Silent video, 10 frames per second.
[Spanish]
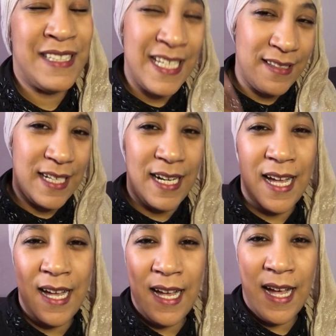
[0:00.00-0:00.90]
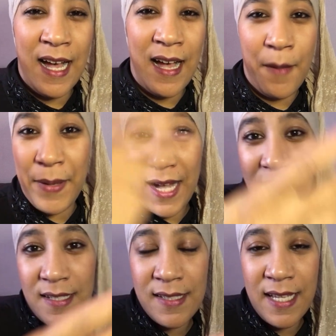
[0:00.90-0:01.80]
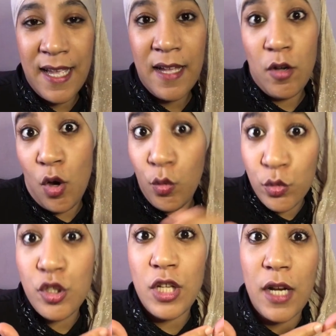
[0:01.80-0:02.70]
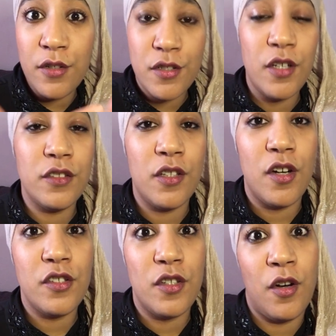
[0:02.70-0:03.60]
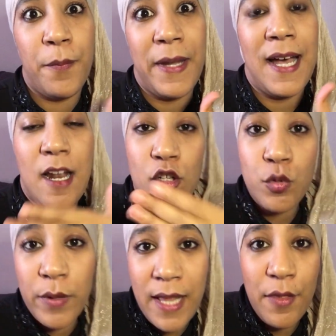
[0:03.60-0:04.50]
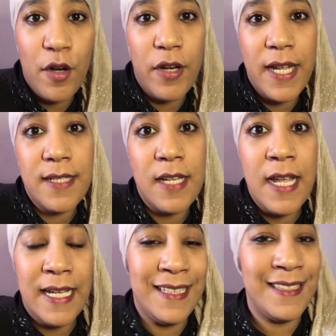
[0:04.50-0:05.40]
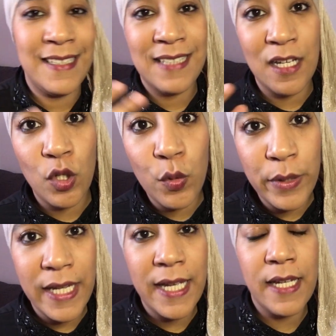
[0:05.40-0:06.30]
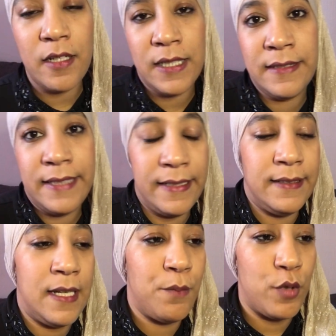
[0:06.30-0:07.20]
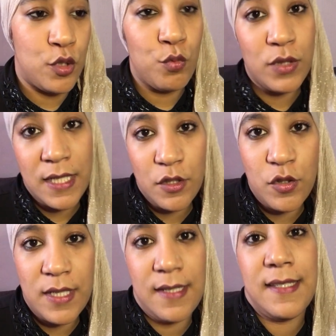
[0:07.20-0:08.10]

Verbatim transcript: tienden a, pegarse o unos a los otros o pegar a los cuidadores, intentan huir, intentan pues muchas cosas.